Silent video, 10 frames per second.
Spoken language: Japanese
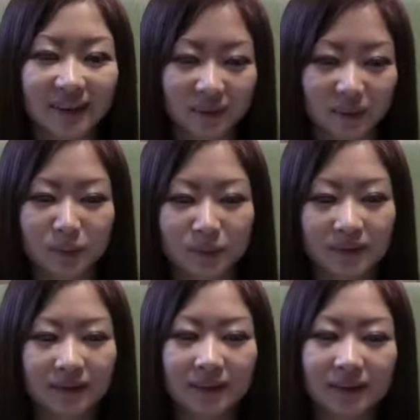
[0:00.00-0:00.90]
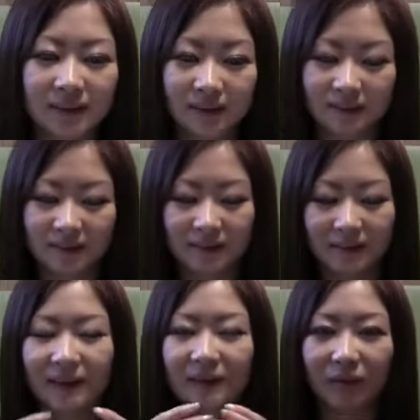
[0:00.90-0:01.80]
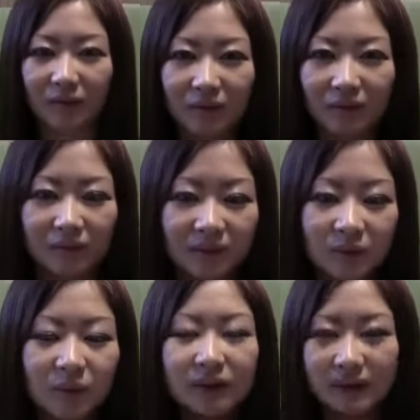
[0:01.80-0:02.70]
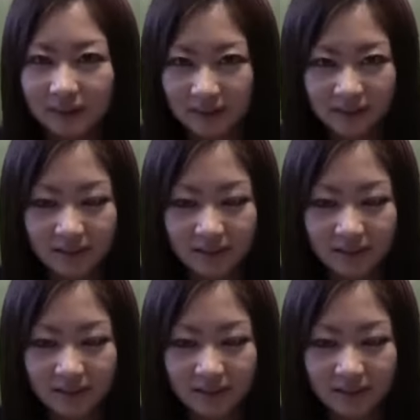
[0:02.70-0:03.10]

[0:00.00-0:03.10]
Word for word: いう1個の商品です